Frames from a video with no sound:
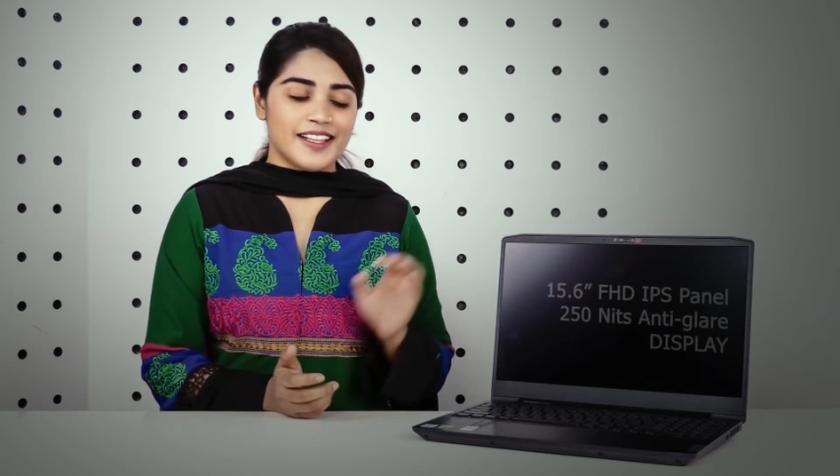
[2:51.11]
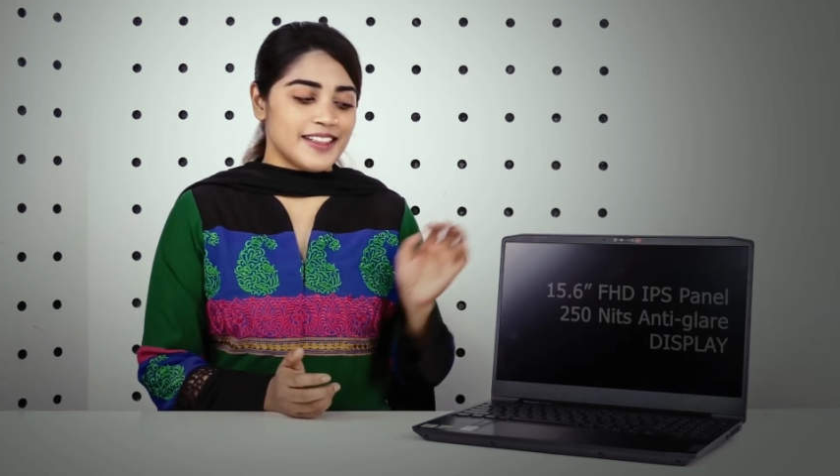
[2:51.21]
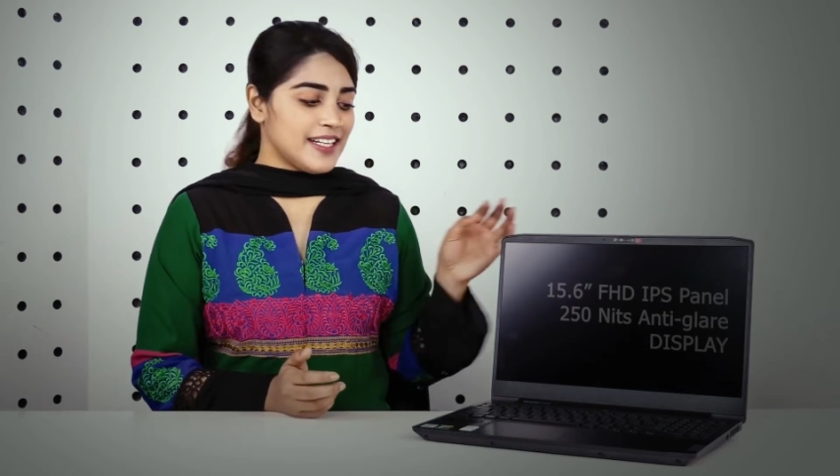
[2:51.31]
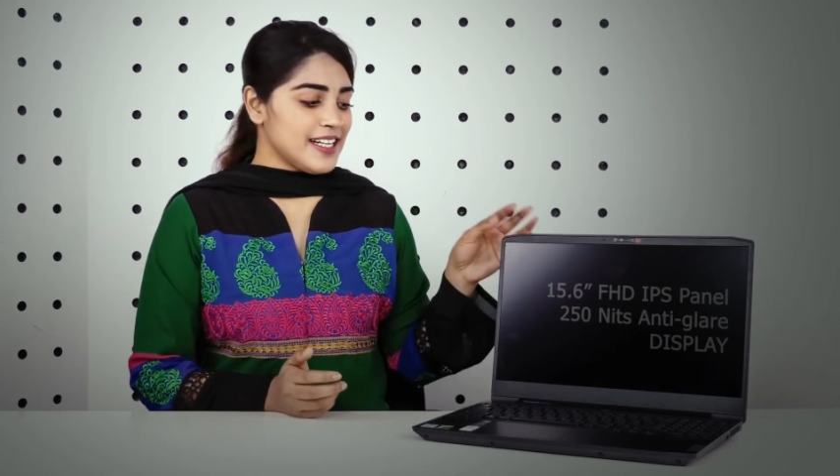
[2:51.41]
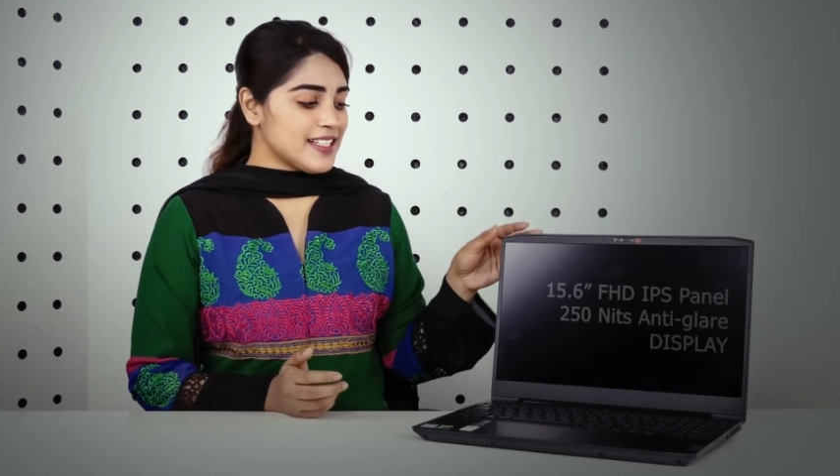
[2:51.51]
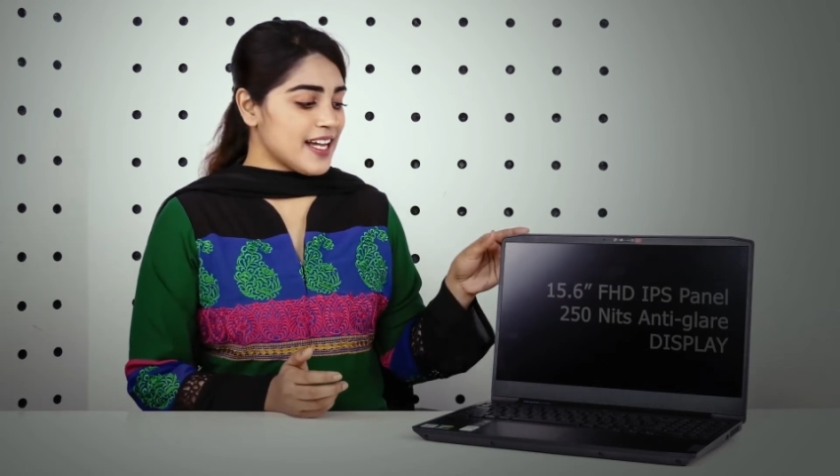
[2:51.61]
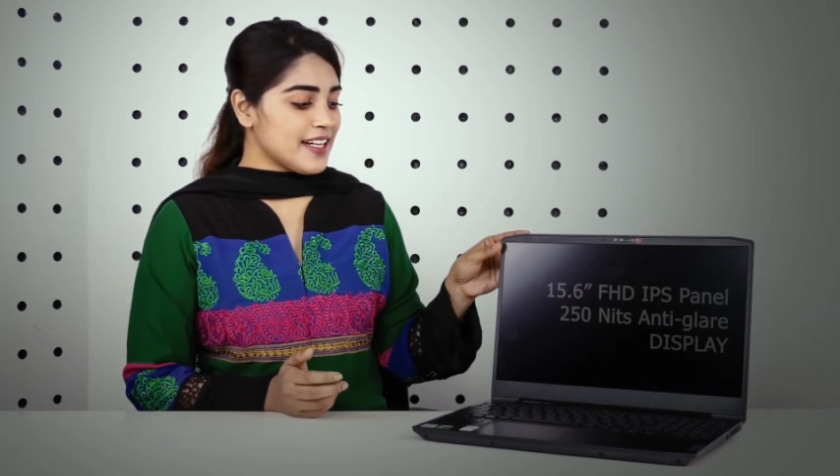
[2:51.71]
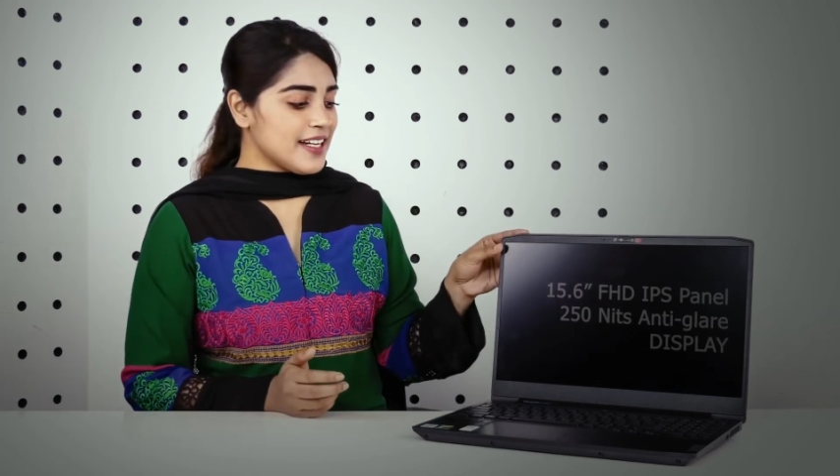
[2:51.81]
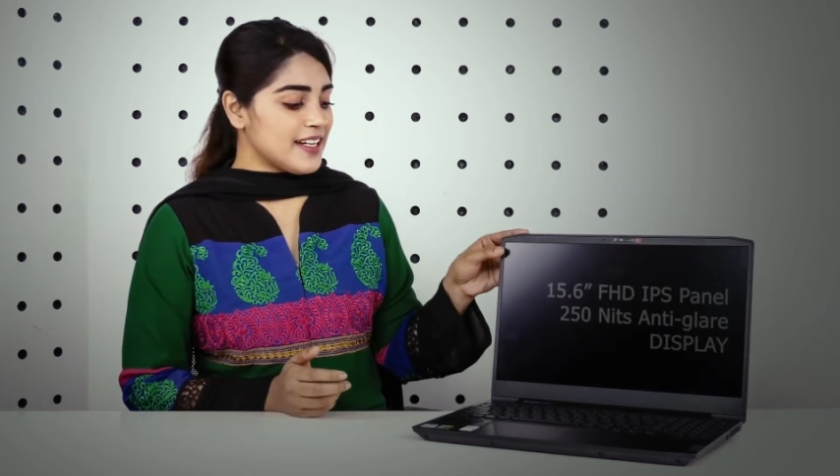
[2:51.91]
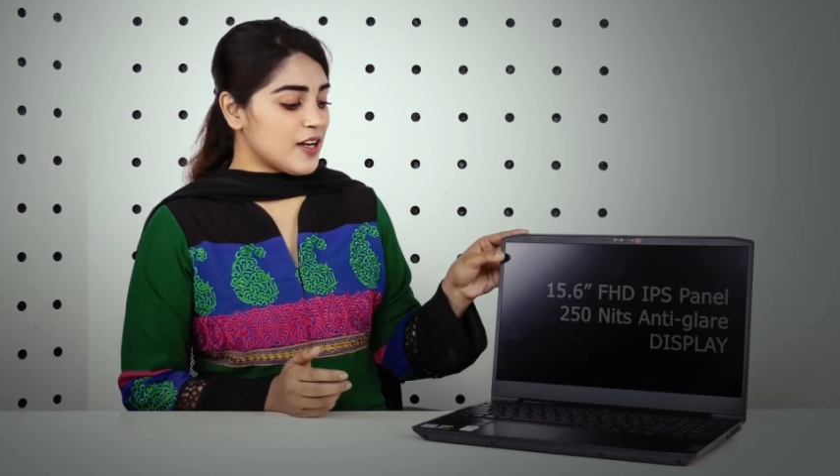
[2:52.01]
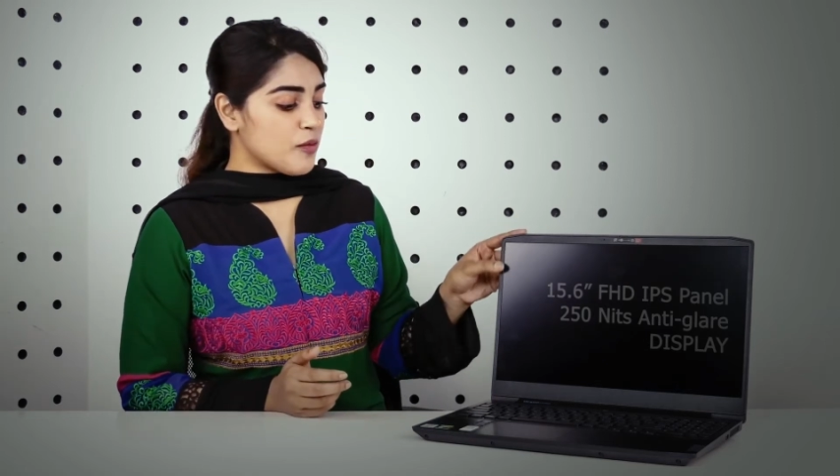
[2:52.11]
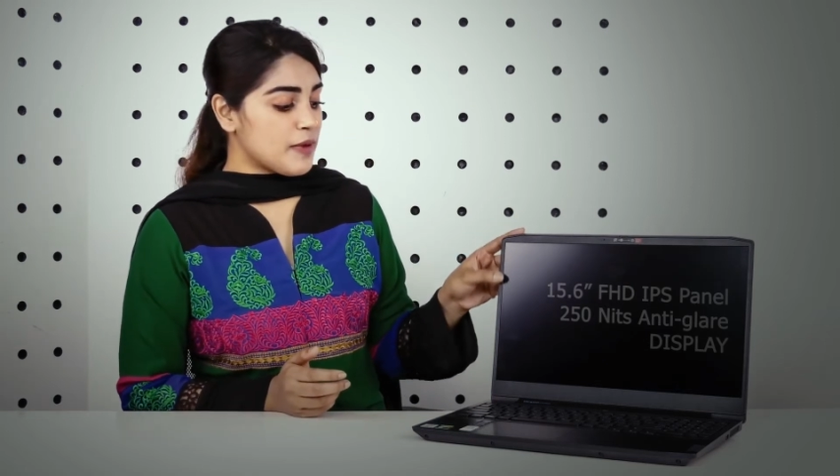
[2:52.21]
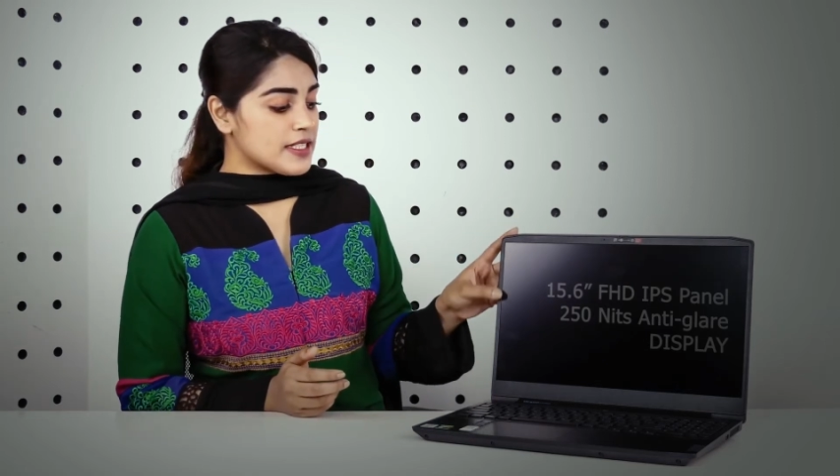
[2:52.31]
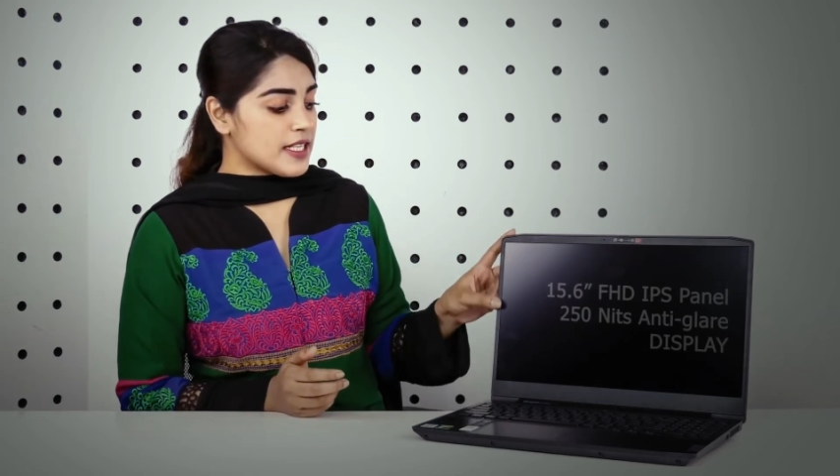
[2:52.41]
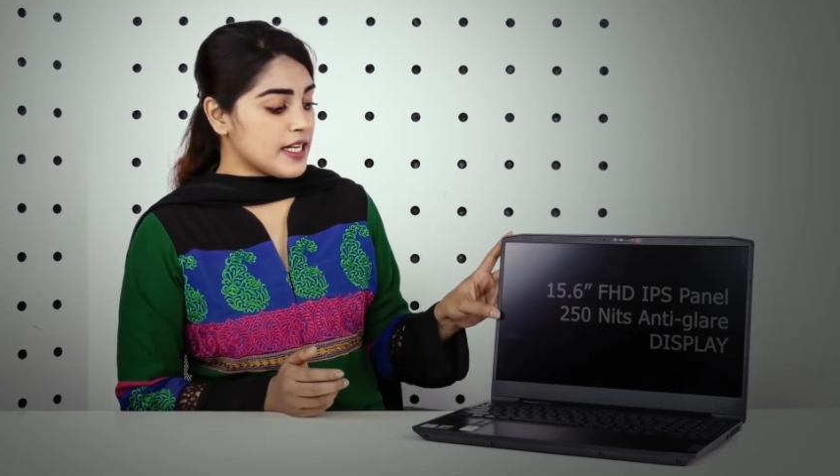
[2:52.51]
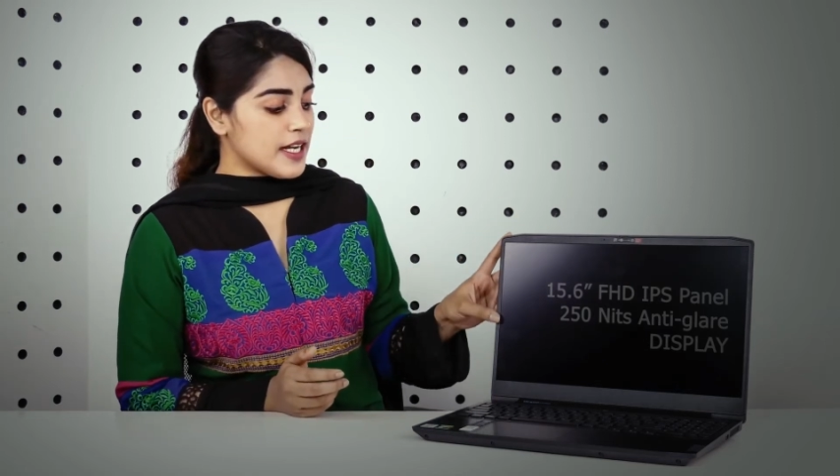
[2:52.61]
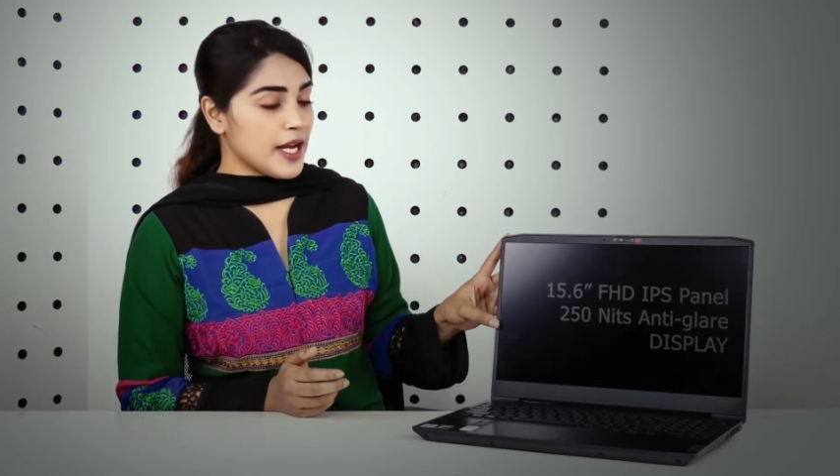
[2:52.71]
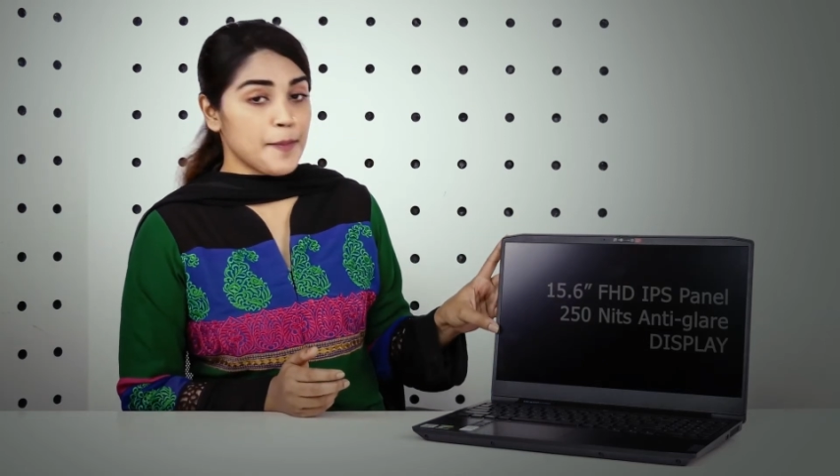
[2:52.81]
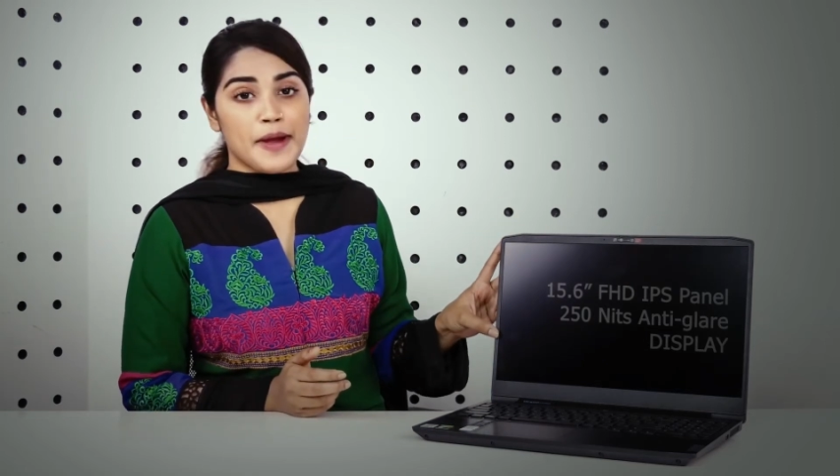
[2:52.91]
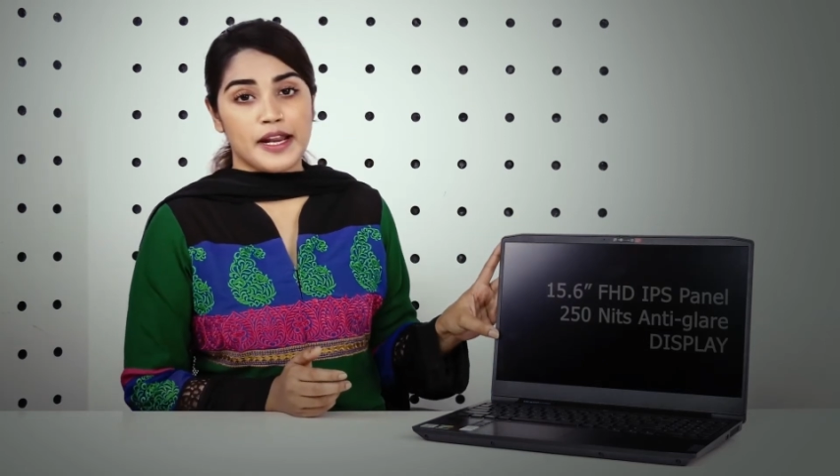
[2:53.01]
থ্রি সাইডেড নেরো বেজেলের এই
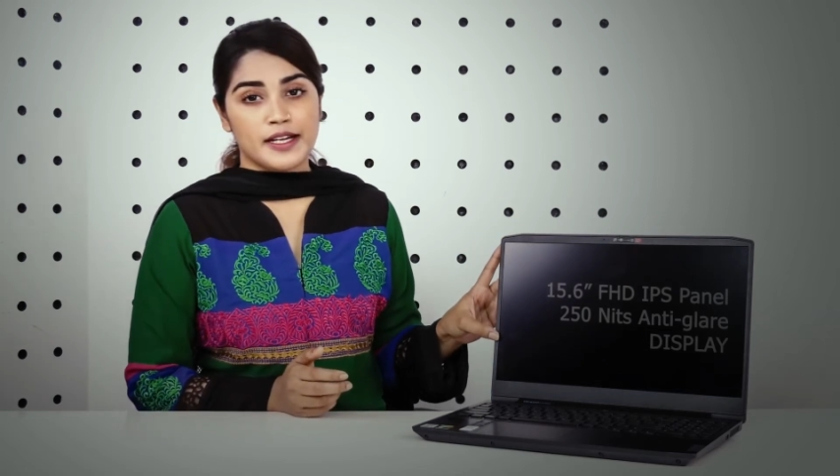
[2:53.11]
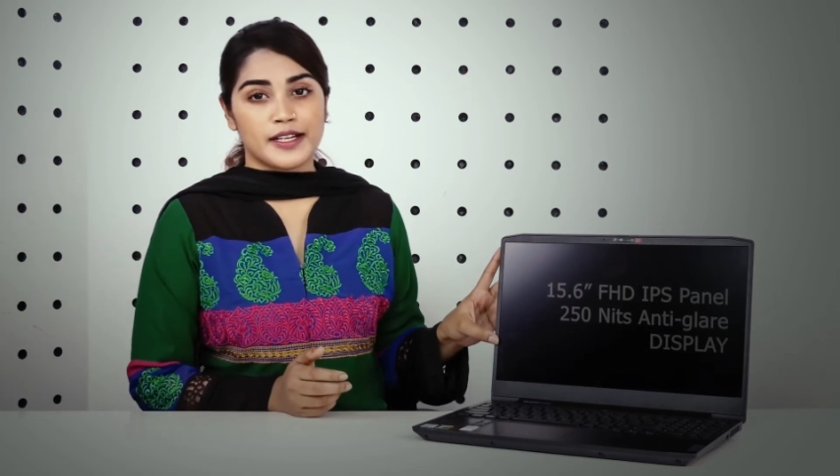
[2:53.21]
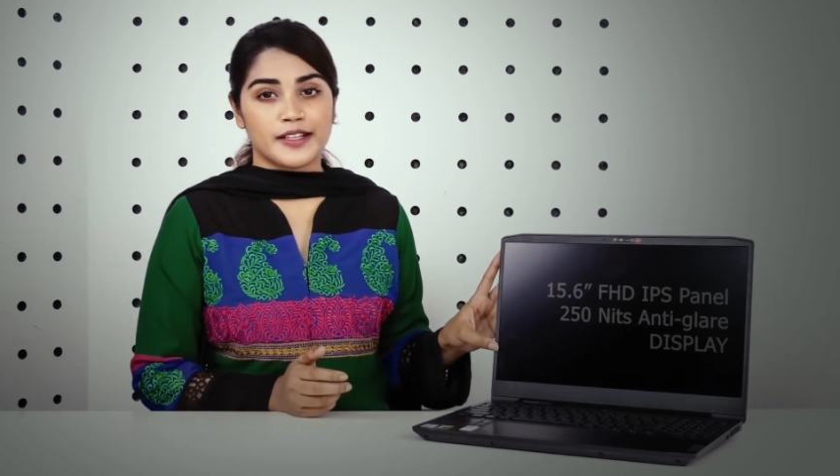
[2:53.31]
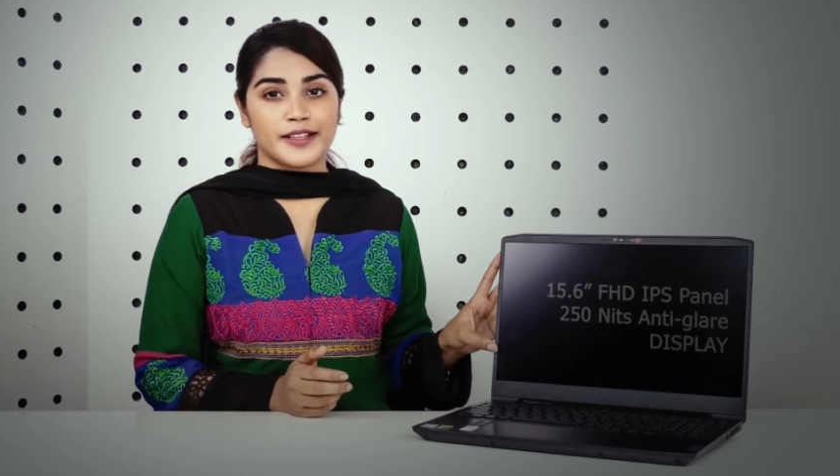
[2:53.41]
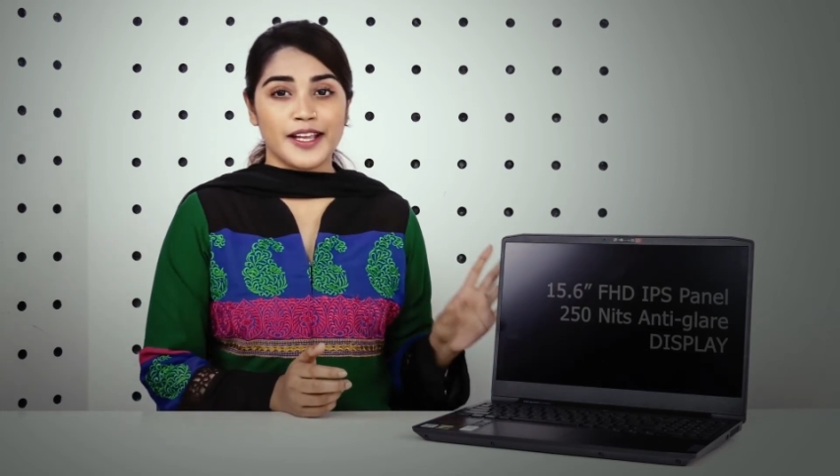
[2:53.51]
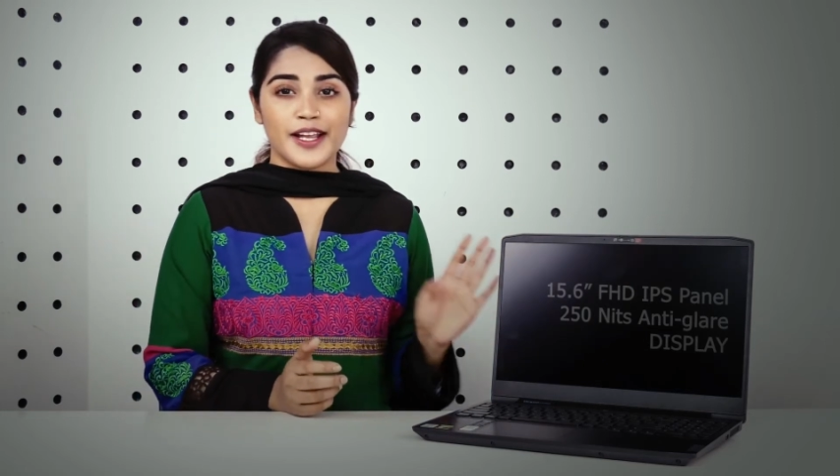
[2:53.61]
প্যানেলটিতে